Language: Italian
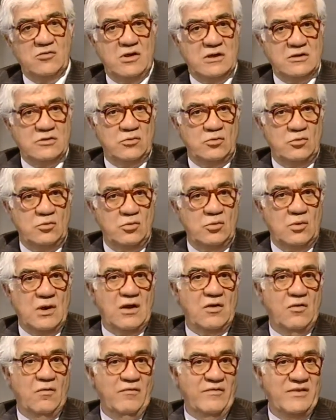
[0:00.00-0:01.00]
la struttura
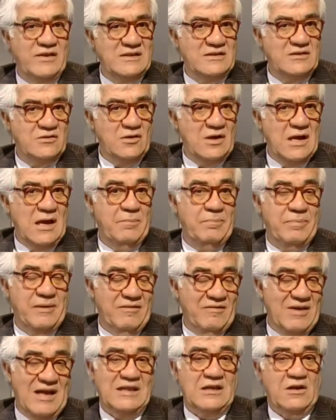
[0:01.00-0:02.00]
convenziona
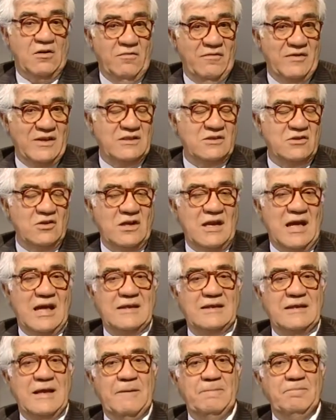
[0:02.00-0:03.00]
privata
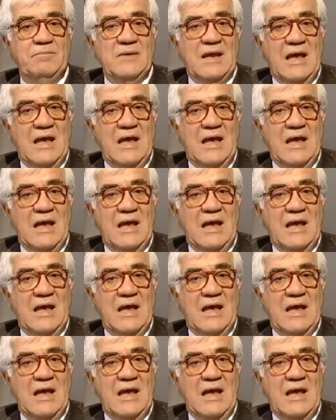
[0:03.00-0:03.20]
convenzionata,